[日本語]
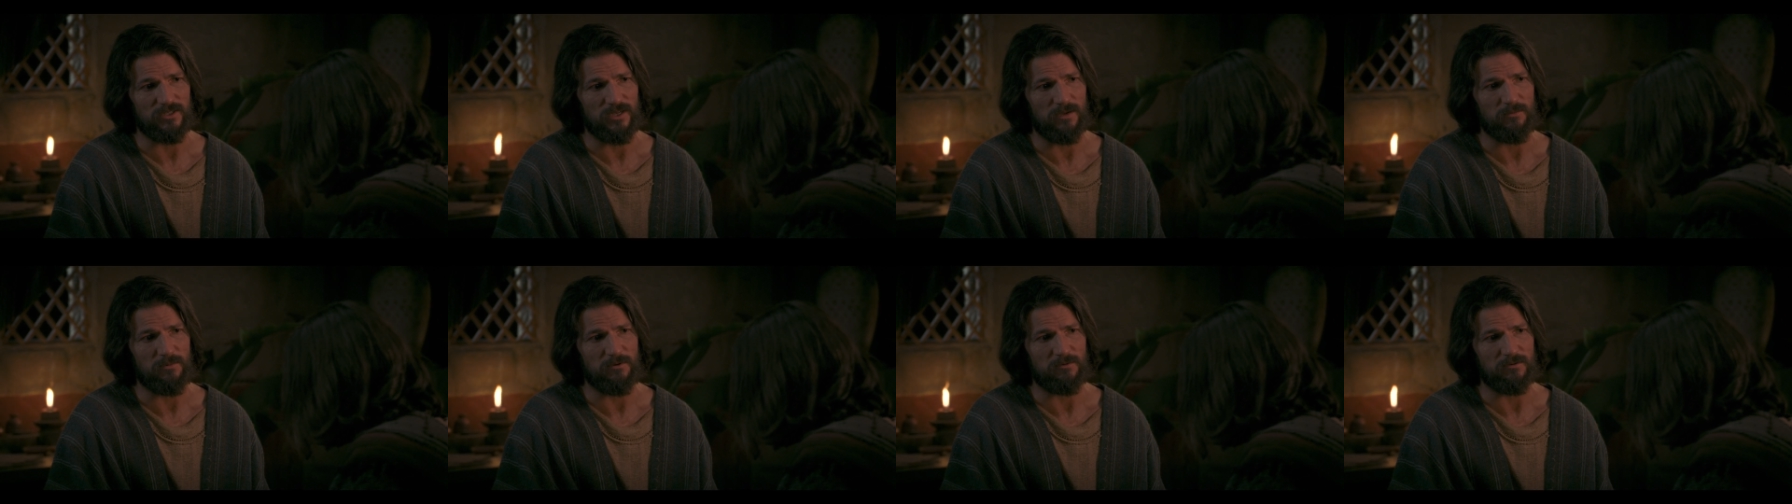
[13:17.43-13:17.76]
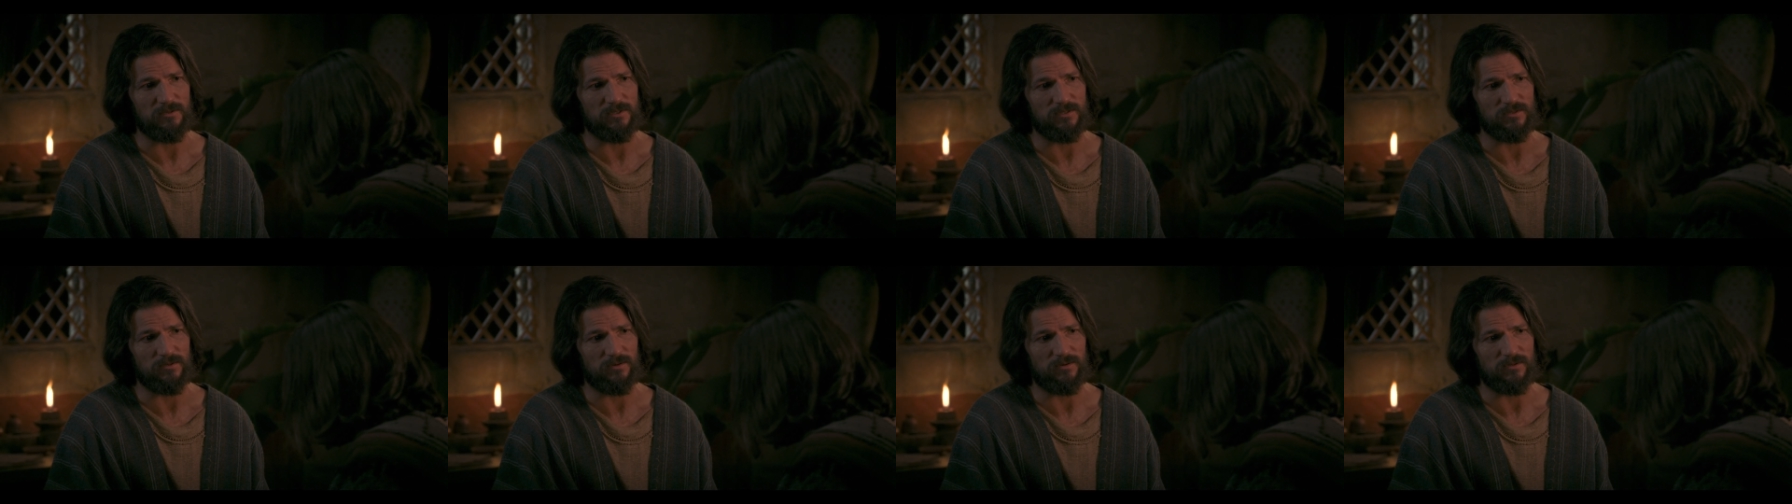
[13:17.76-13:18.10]
の
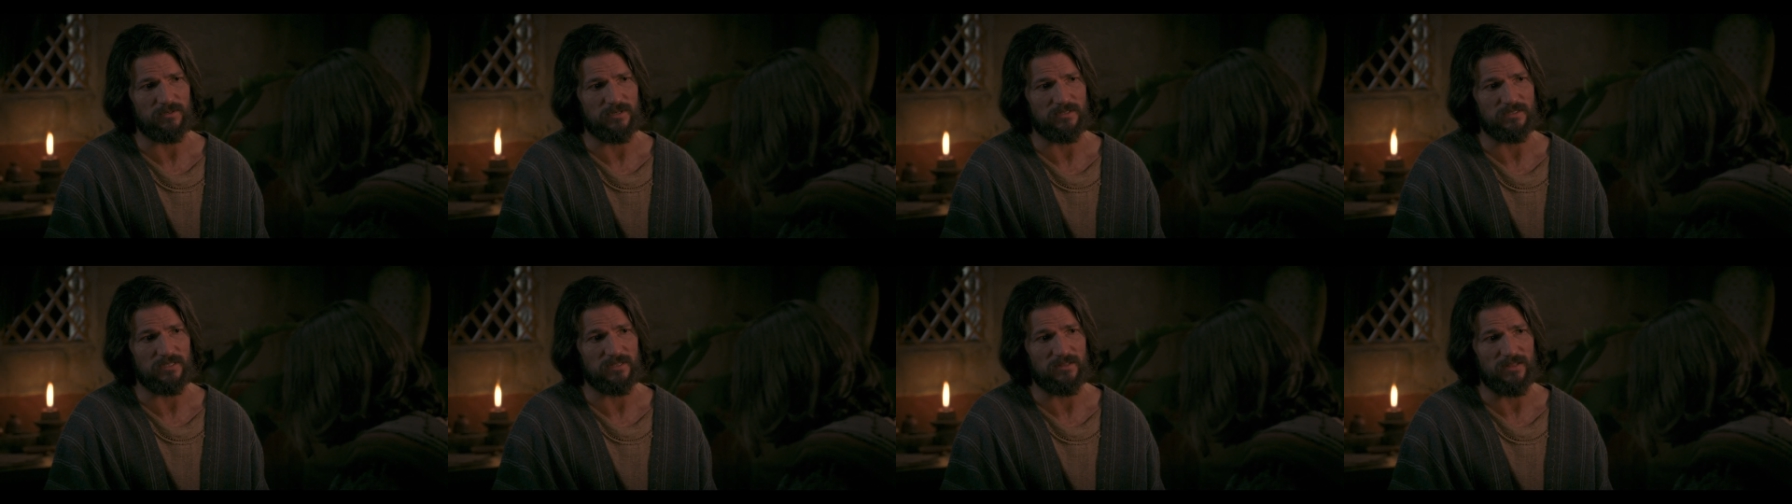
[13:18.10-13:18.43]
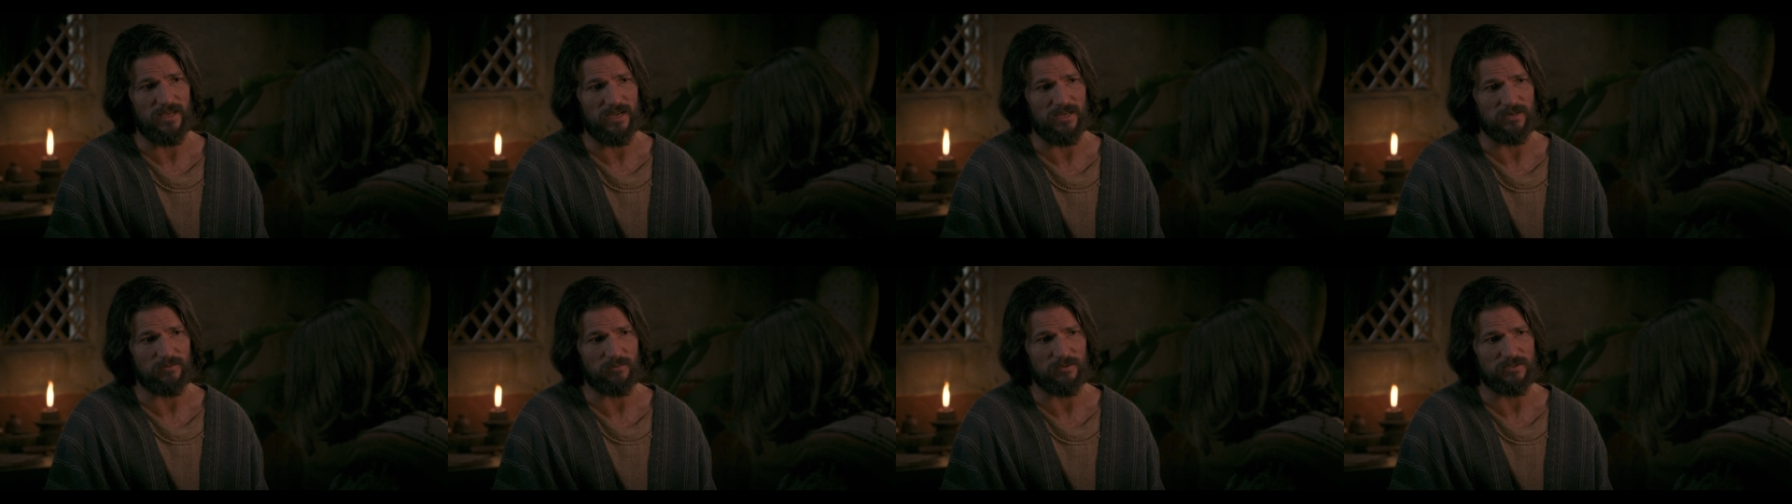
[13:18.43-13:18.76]
望みも良かっ
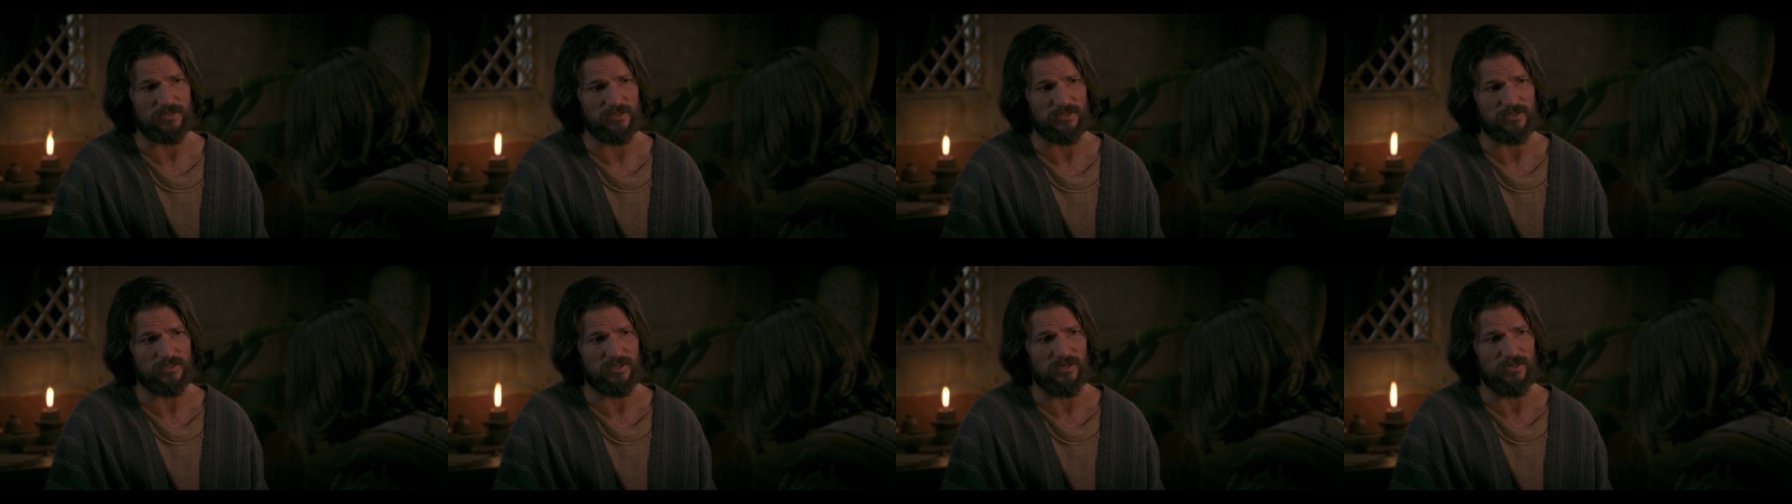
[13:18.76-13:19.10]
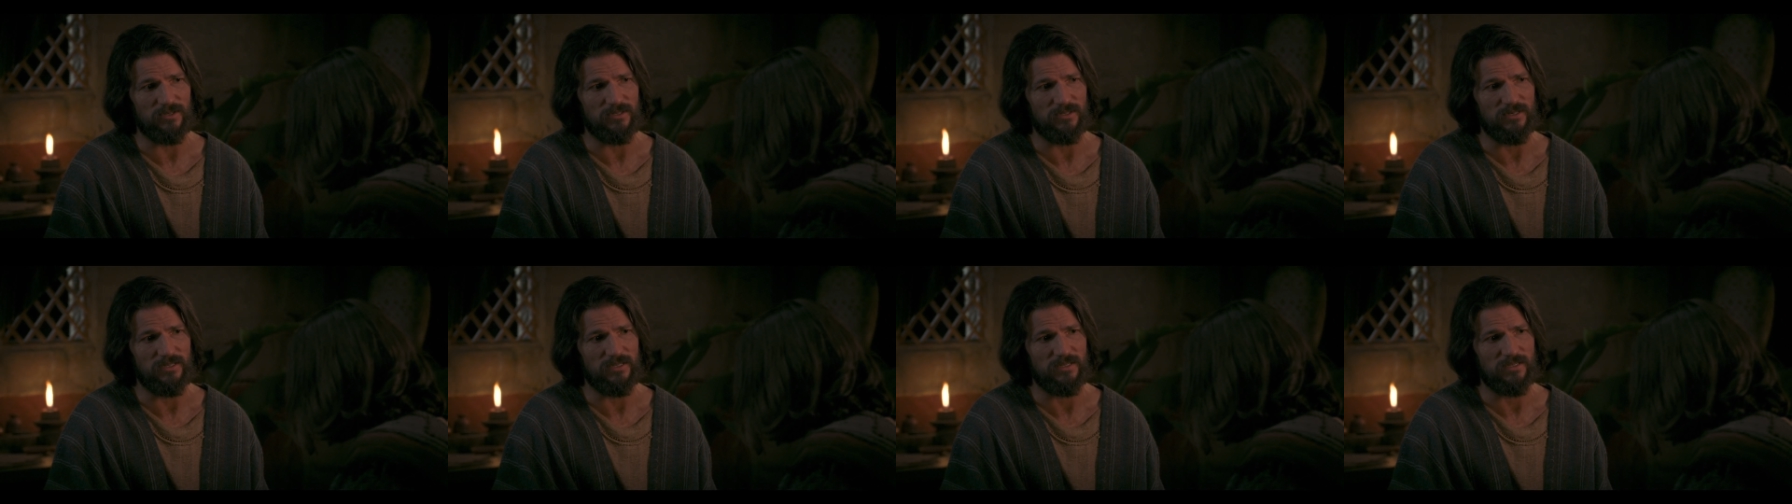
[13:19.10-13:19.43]
たなら善な
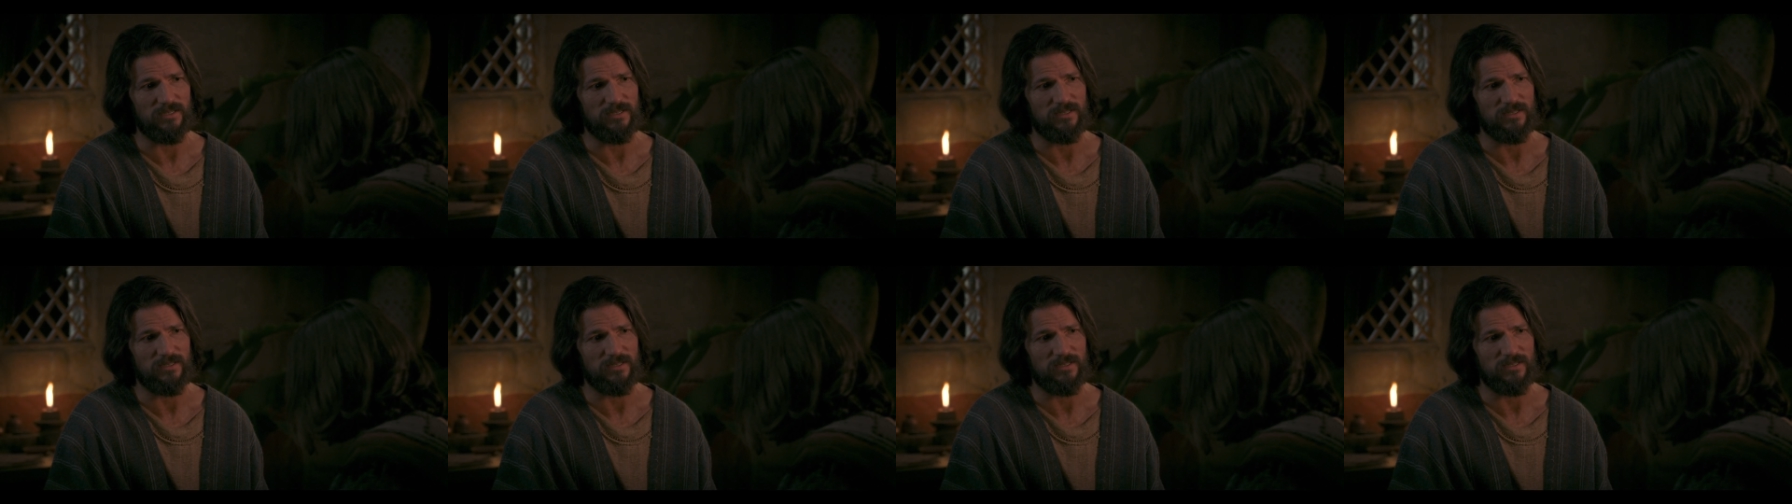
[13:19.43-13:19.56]
る者